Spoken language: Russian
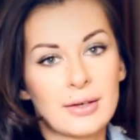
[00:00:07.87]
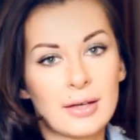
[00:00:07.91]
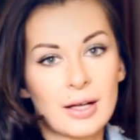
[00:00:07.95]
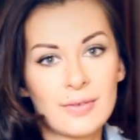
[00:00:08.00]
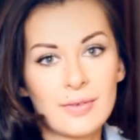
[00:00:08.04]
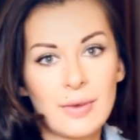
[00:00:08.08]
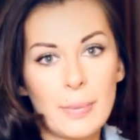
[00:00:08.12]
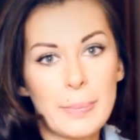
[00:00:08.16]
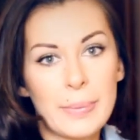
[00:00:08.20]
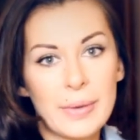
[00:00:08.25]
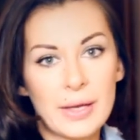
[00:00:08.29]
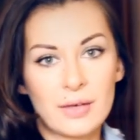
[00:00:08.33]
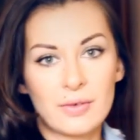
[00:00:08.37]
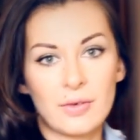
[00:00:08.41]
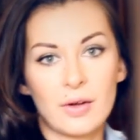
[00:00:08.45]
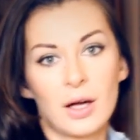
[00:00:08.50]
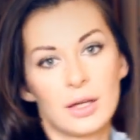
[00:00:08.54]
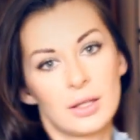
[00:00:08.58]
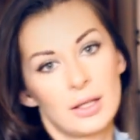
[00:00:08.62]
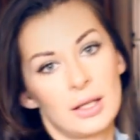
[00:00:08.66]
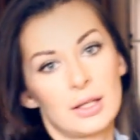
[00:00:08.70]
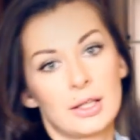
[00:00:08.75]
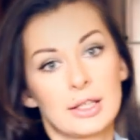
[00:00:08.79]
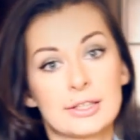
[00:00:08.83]
как, во-первых,
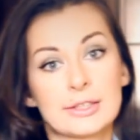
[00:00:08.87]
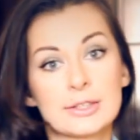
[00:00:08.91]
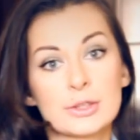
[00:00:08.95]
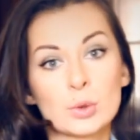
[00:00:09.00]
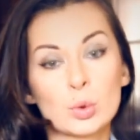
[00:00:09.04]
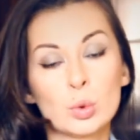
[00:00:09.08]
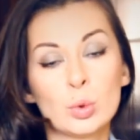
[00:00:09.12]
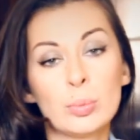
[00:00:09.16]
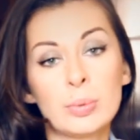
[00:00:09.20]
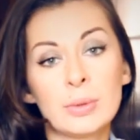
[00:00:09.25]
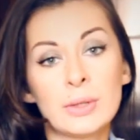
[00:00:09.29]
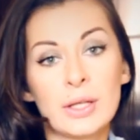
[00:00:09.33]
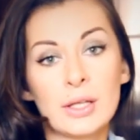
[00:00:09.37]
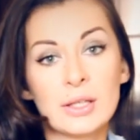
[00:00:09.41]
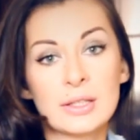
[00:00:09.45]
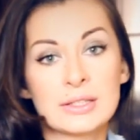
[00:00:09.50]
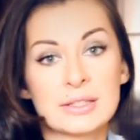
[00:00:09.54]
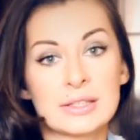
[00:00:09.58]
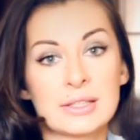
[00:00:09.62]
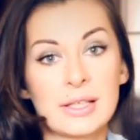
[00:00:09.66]
она доступная,